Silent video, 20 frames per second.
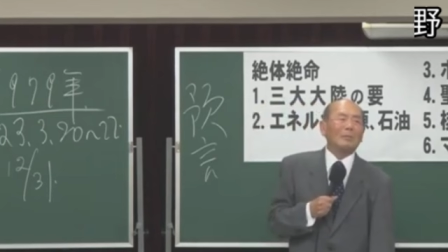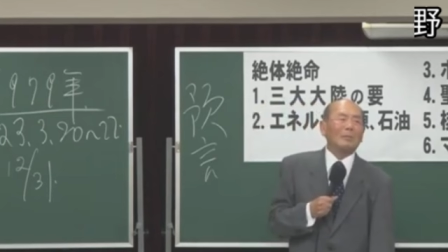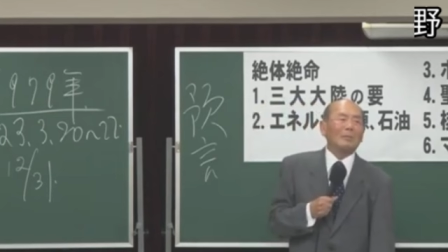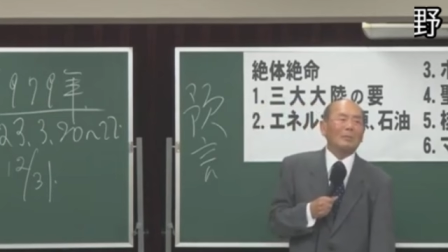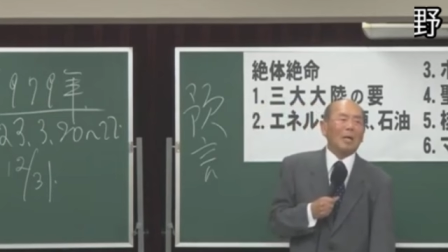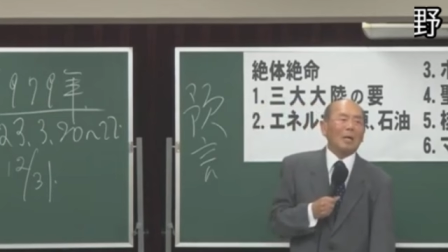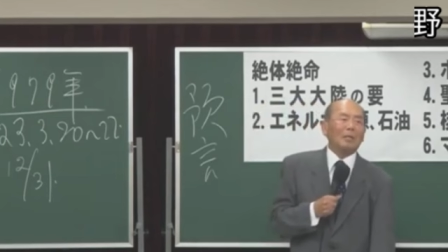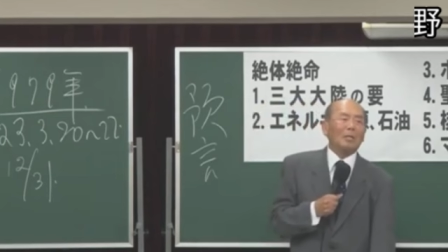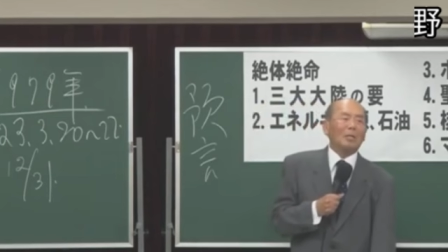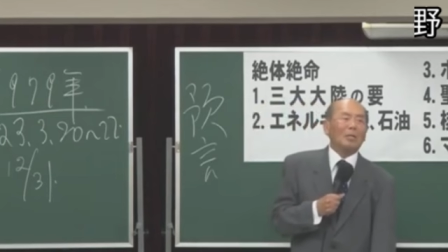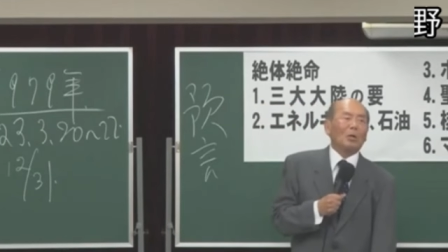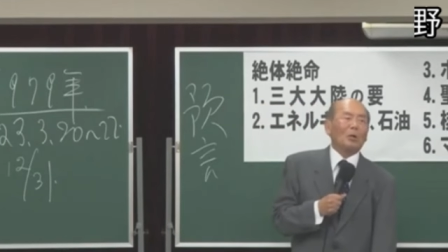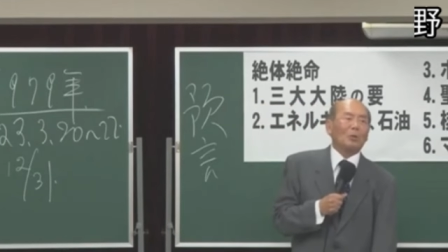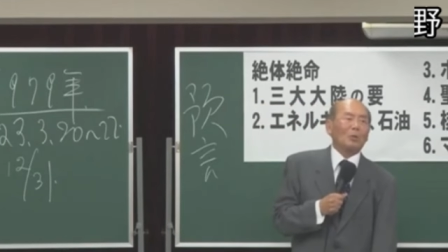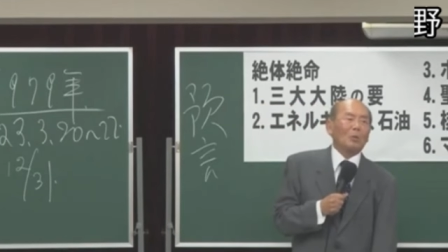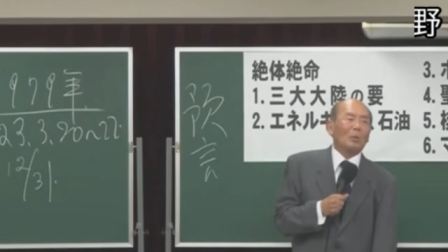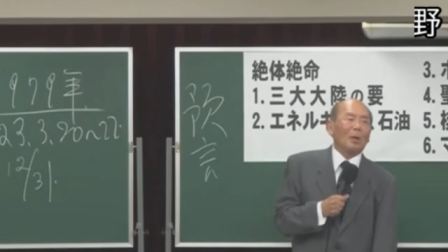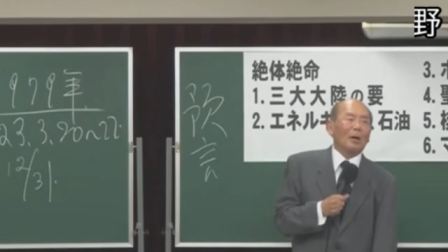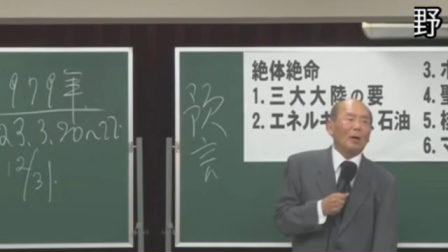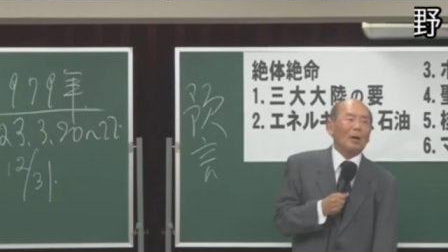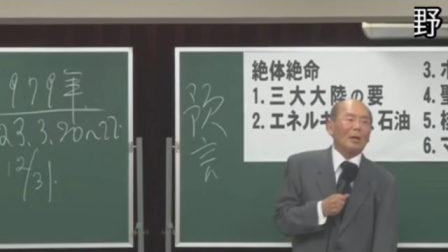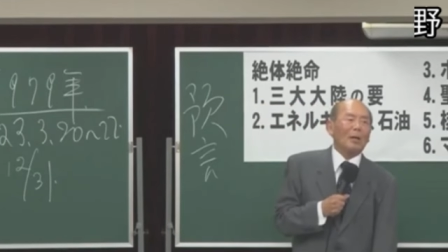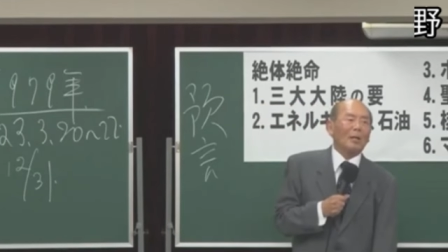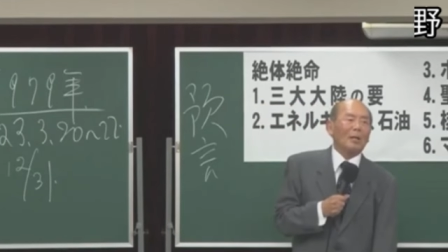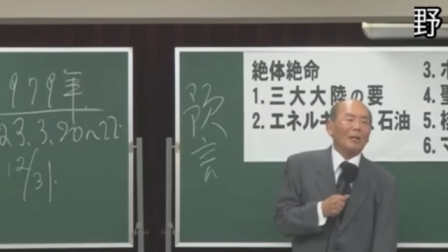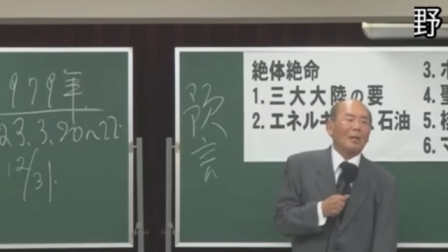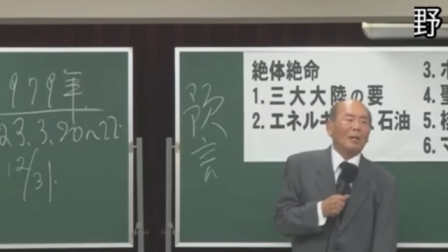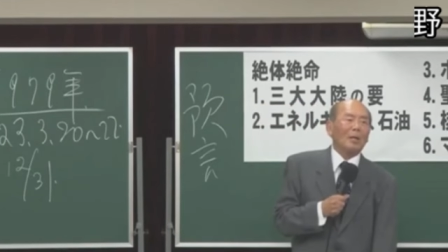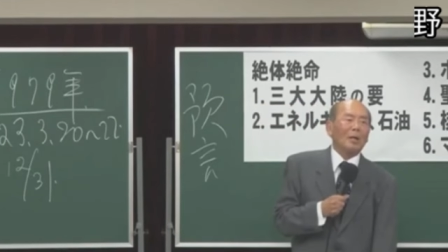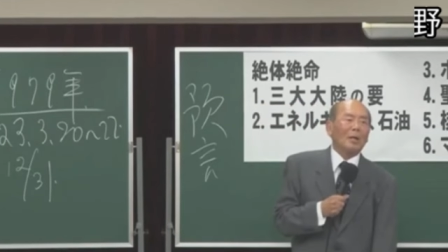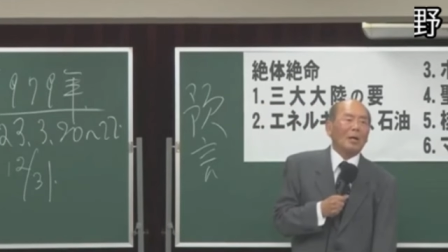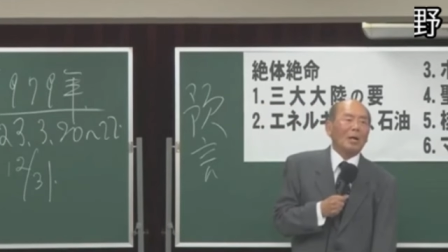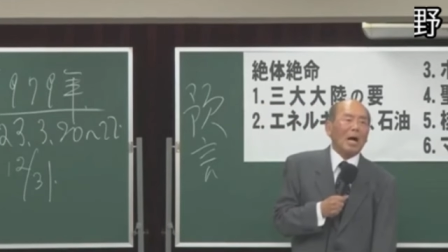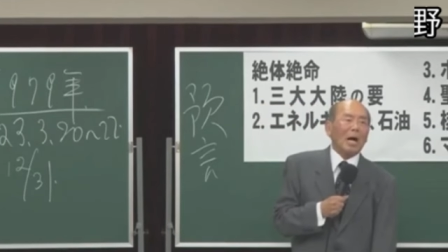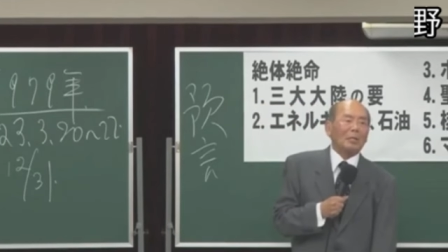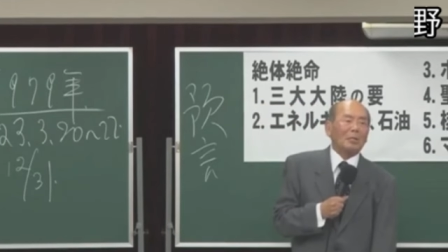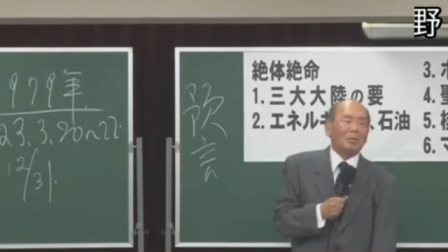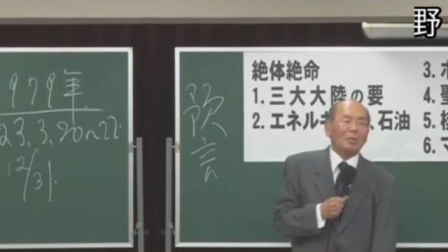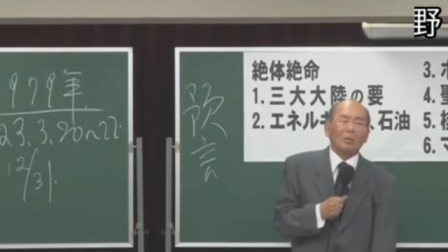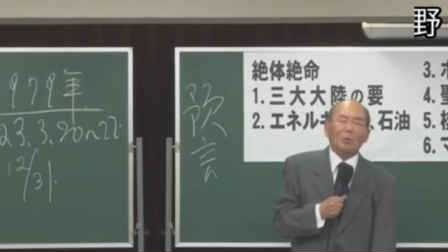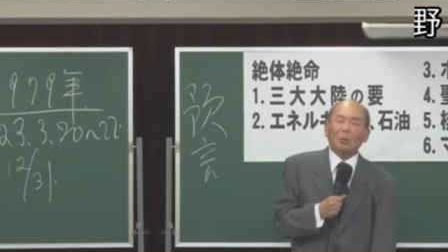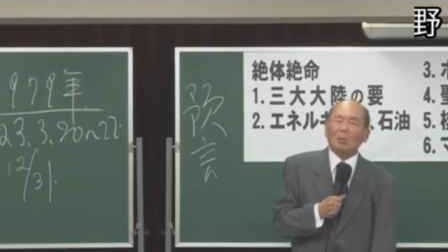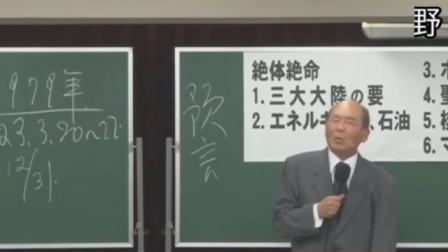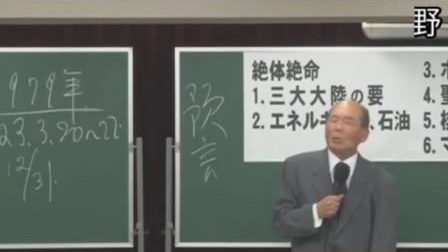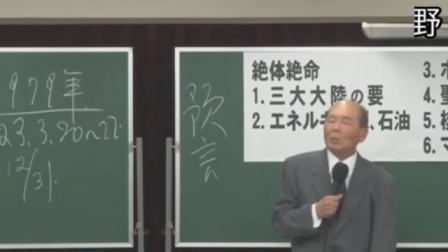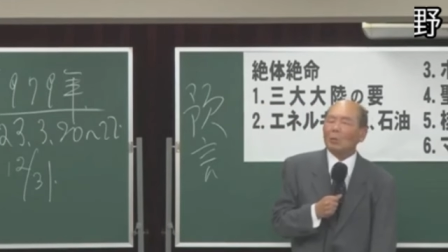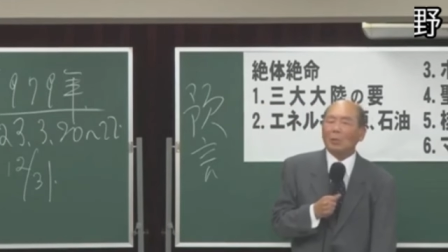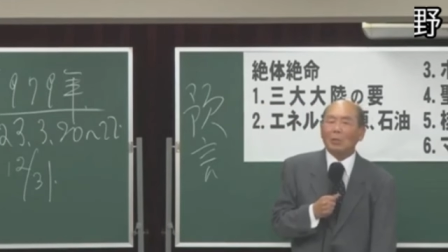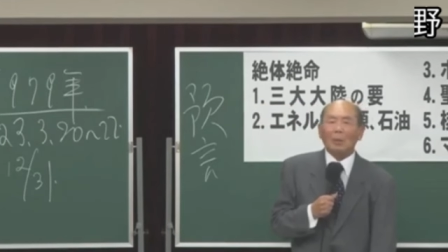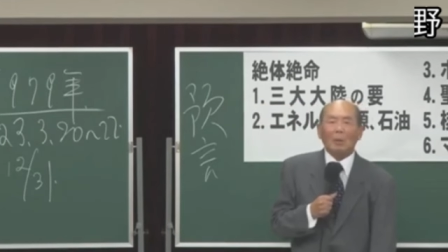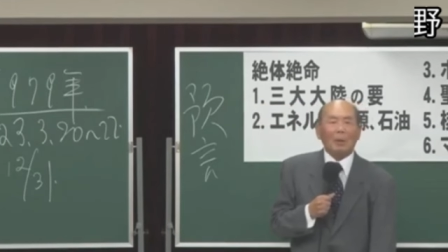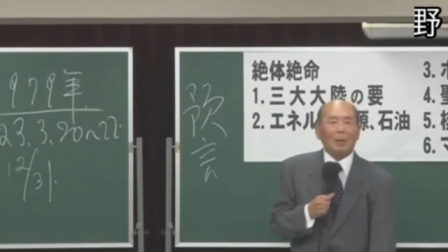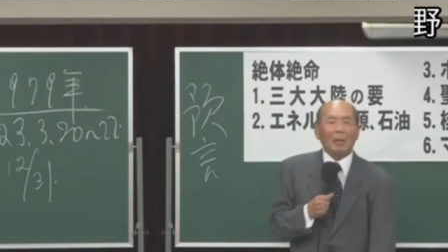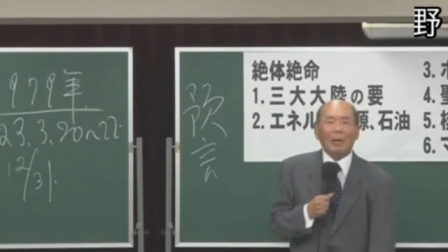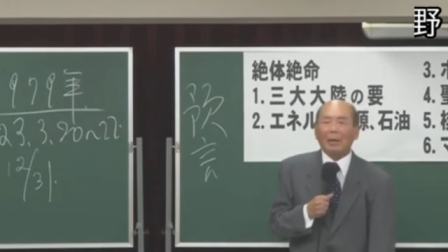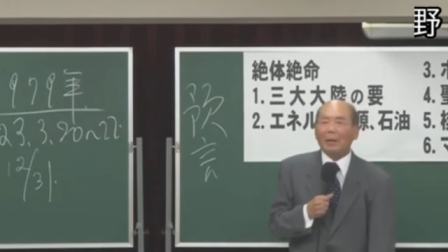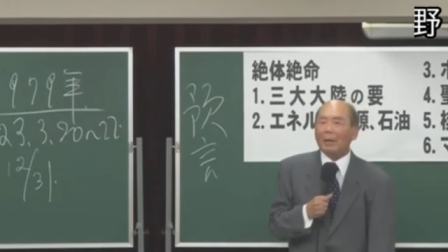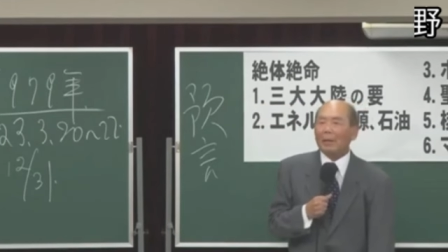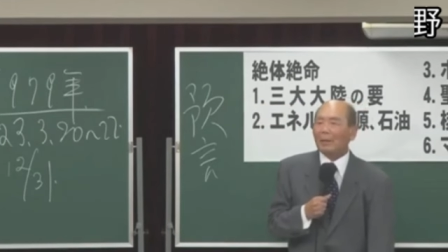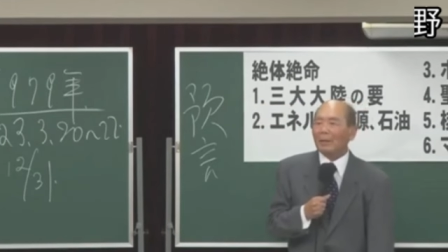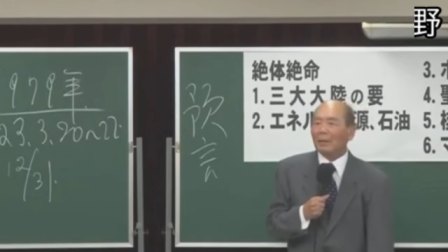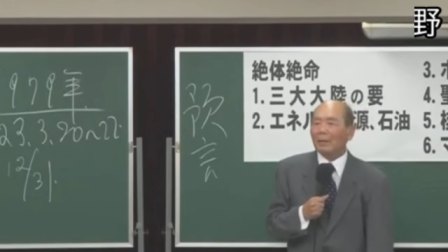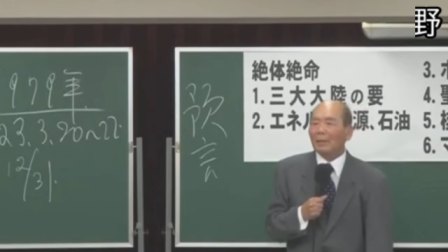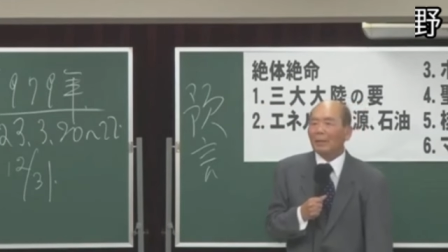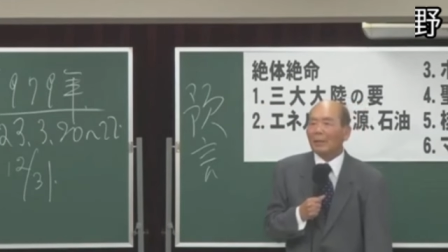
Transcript: さっき言った言葉かつての日本ではない